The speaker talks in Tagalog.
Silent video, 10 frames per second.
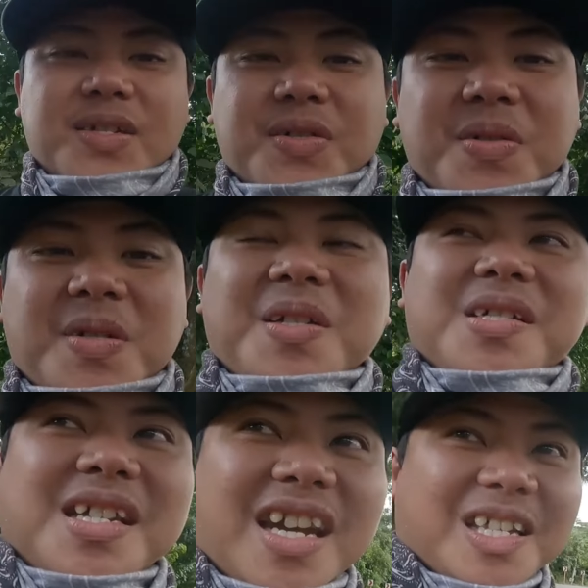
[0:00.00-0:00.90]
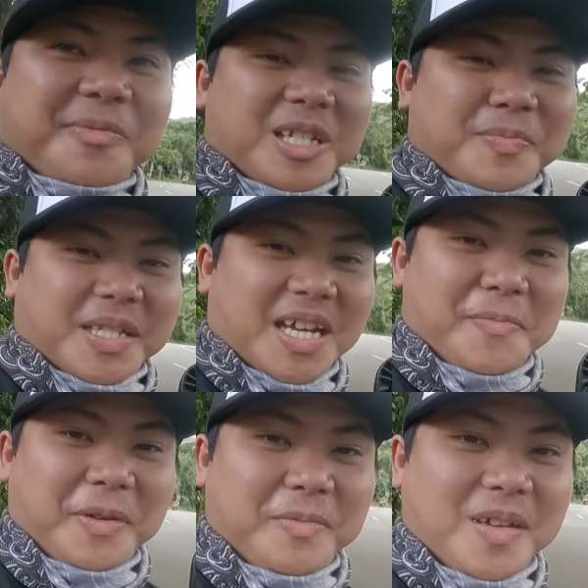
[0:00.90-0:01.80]
So, ayun guys, may isa pa
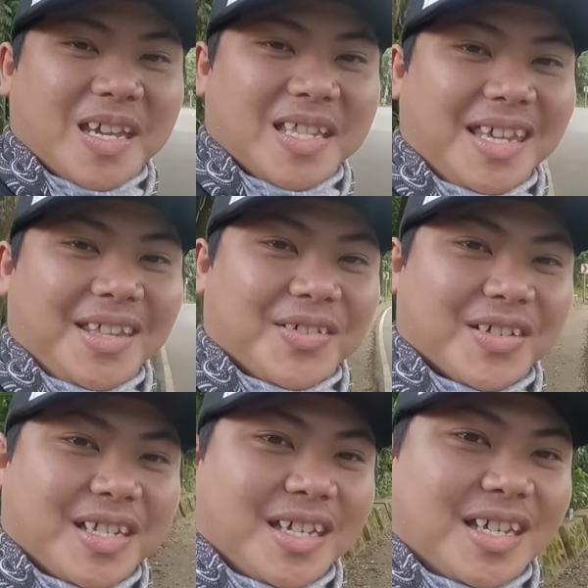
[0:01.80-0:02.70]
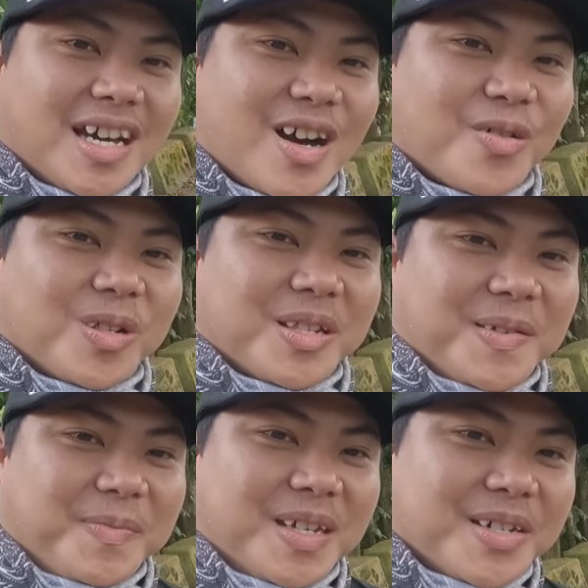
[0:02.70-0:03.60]
tayong bibigyan dito, si Uncle
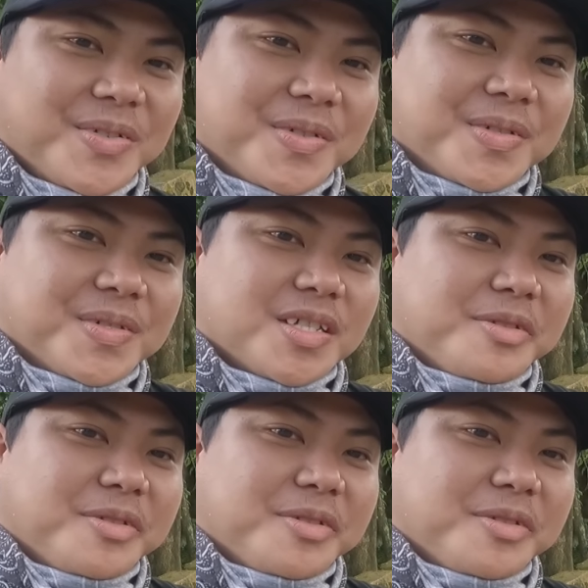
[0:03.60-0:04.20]
TV, ayun oh.